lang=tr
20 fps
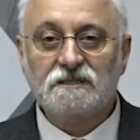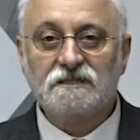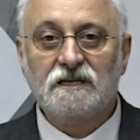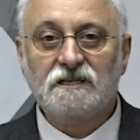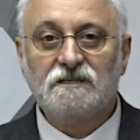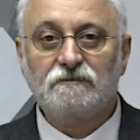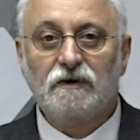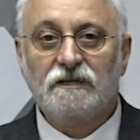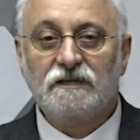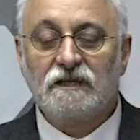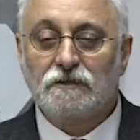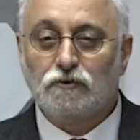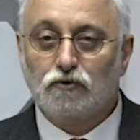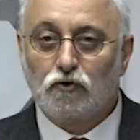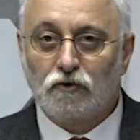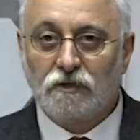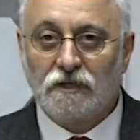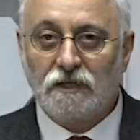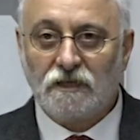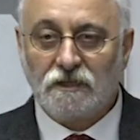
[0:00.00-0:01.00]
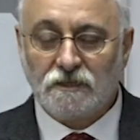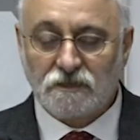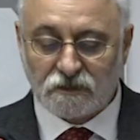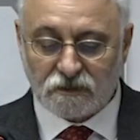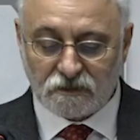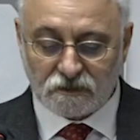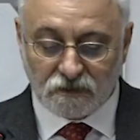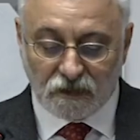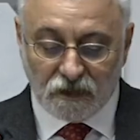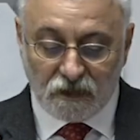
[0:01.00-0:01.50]
seçmenler çok
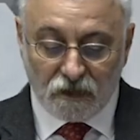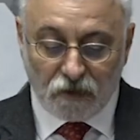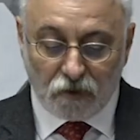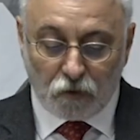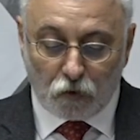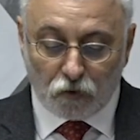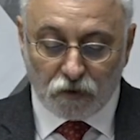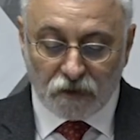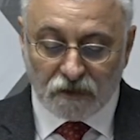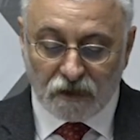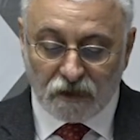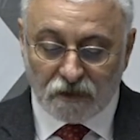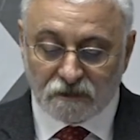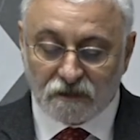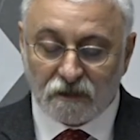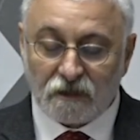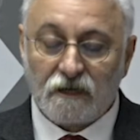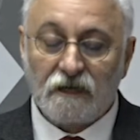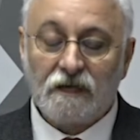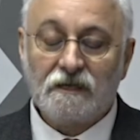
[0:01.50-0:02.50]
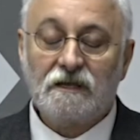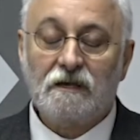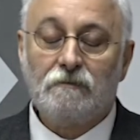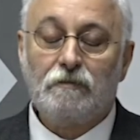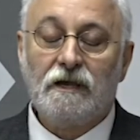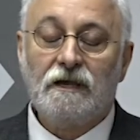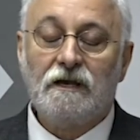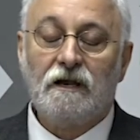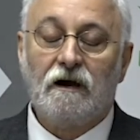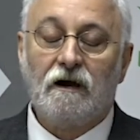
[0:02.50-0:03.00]
ilginçtir. Oralarda HDP
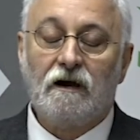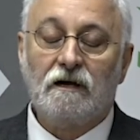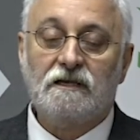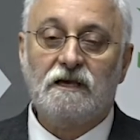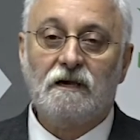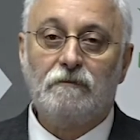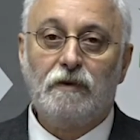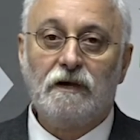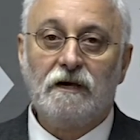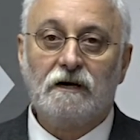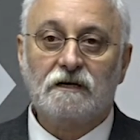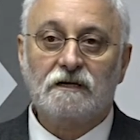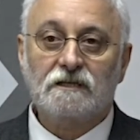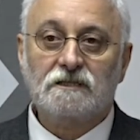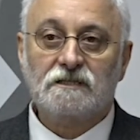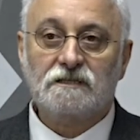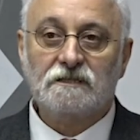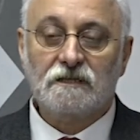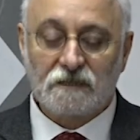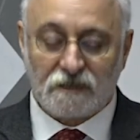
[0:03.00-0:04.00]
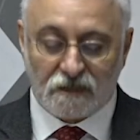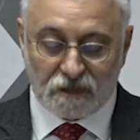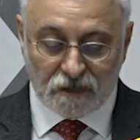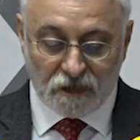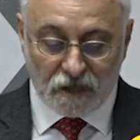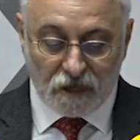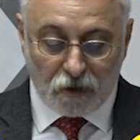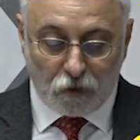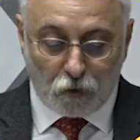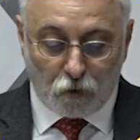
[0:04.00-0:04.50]
ile AKP arasındaki
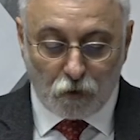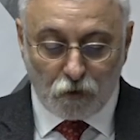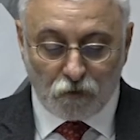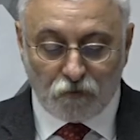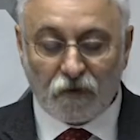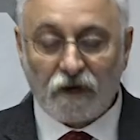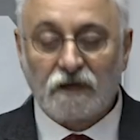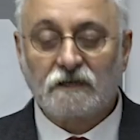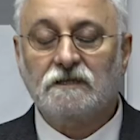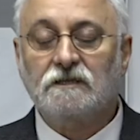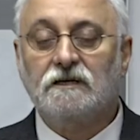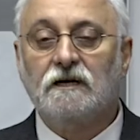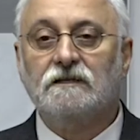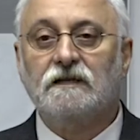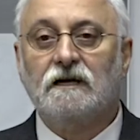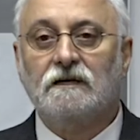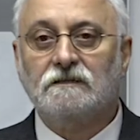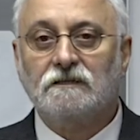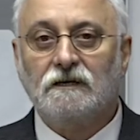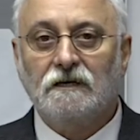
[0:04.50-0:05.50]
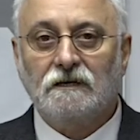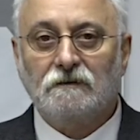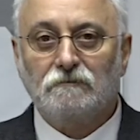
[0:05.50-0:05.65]
oy farkı kadar